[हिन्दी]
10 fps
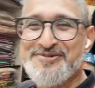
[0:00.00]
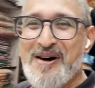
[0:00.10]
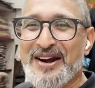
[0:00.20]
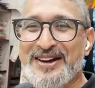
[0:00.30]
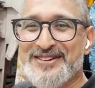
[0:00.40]
चीज़ इस
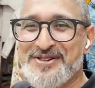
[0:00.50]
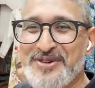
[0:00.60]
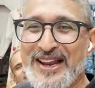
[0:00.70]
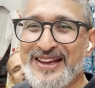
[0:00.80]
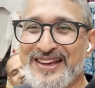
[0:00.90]
मार्केट से
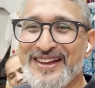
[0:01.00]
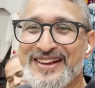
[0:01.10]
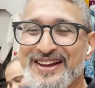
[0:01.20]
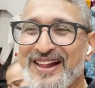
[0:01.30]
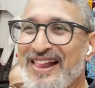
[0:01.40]
मिलेगी
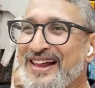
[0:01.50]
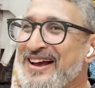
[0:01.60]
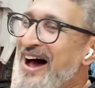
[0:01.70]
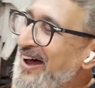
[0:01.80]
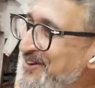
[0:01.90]

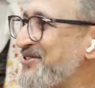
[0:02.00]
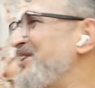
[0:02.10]
हर